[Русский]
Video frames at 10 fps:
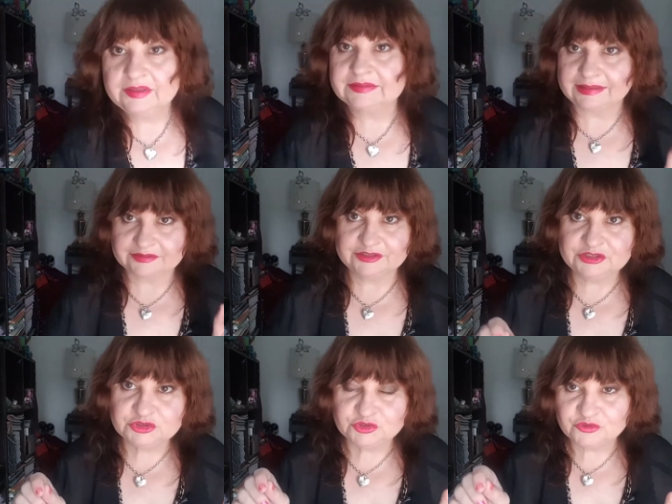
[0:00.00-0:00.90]
Так, и
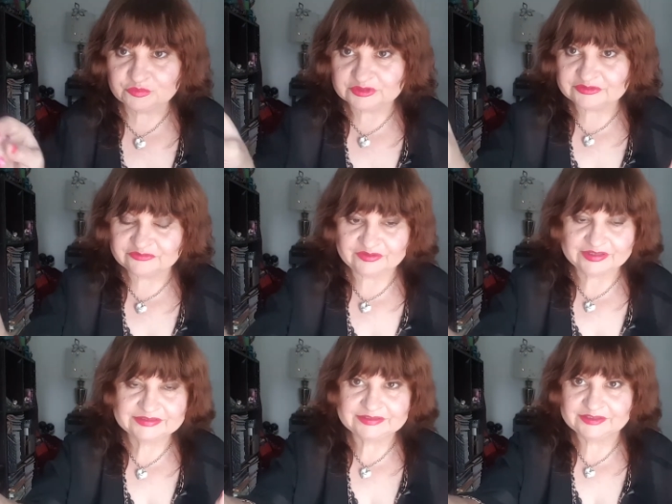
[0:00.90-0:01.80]
еще у меня
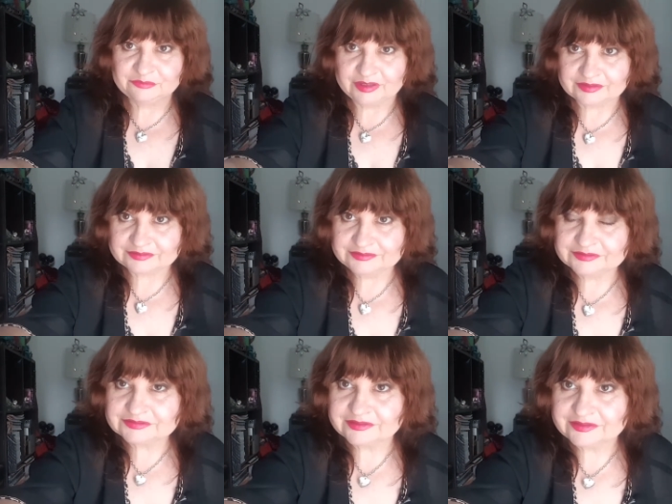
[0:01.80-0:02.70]
два таких бархатных
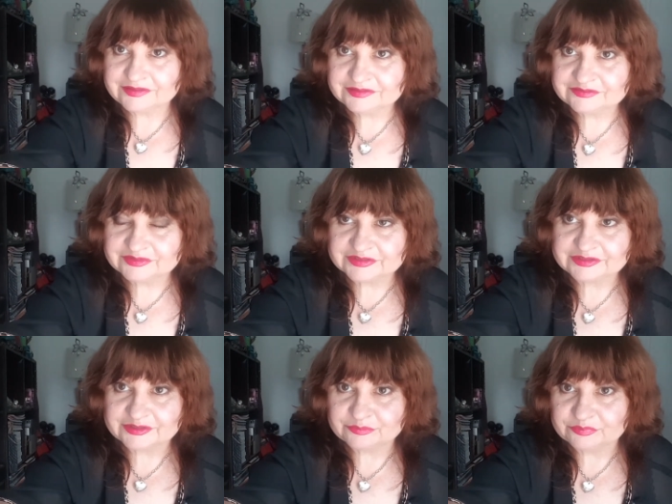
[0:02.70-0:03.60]
скахалата,
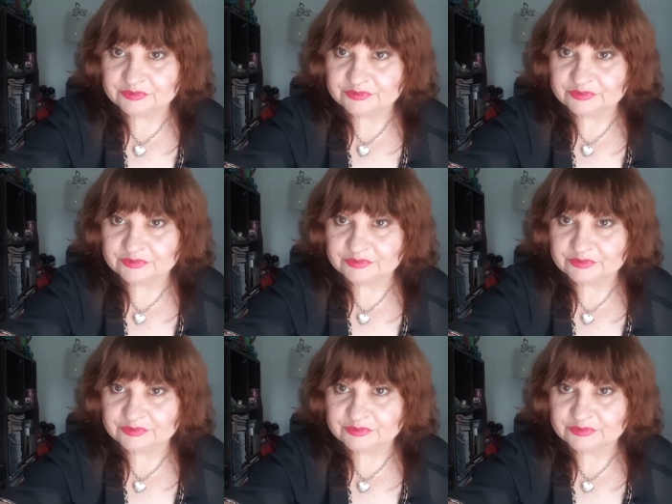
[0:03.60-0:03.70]
вернее,